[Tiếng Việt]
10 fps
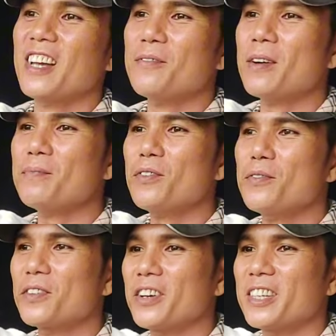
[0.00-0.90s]
nó ấm ấm
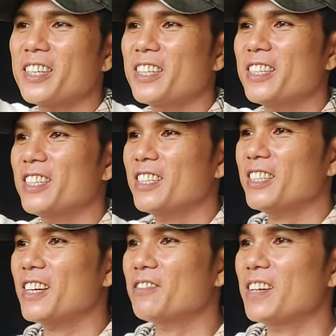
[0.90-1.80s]
phun thôi
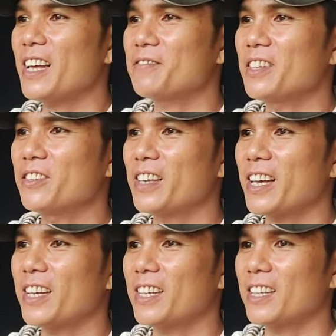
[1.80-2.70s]
à, không có làm nhiều
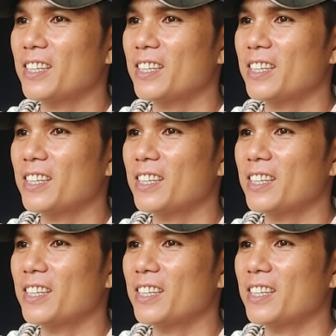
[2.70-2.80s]
nha